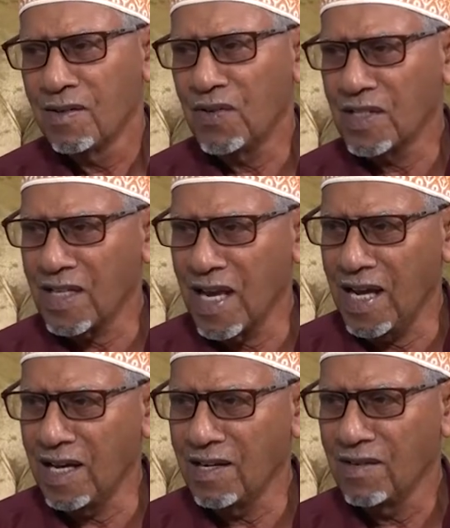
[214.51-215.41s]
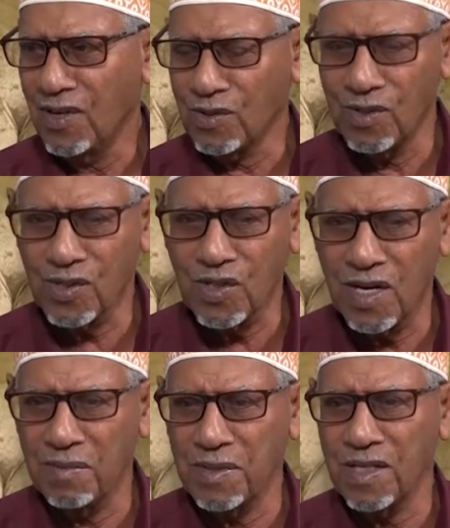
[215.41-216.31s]
في الساحل يفحصون
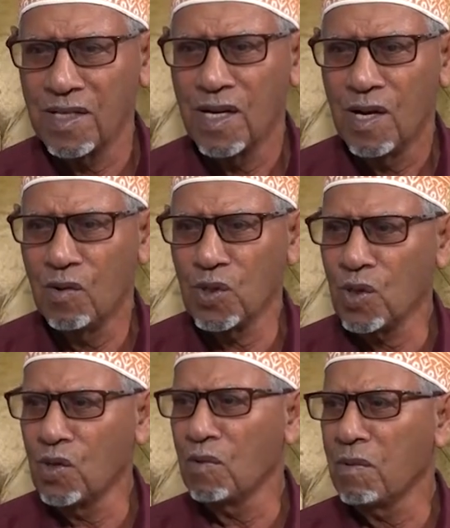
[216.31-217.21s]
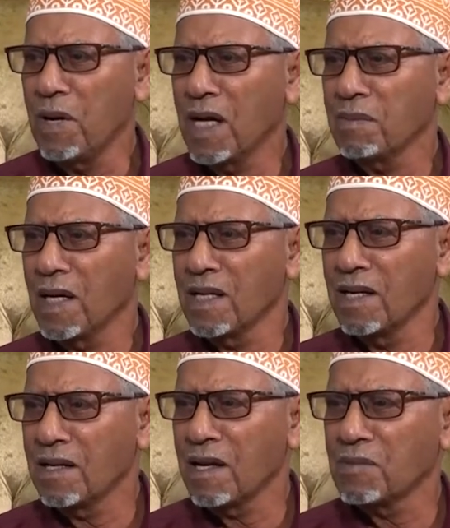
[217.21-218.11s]
الصنابيل وشلوا من بعض معنا
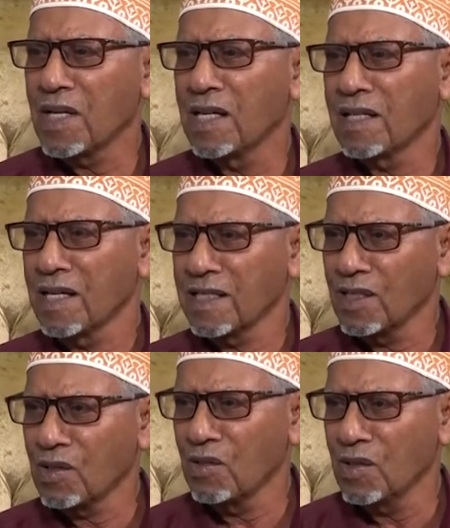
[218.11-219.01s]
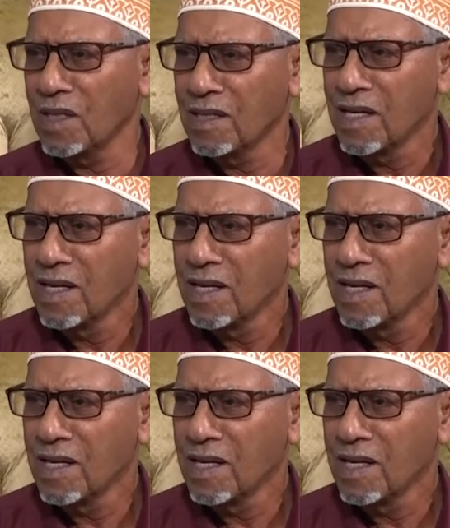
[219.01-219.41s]
الابزات هكذا يشلونه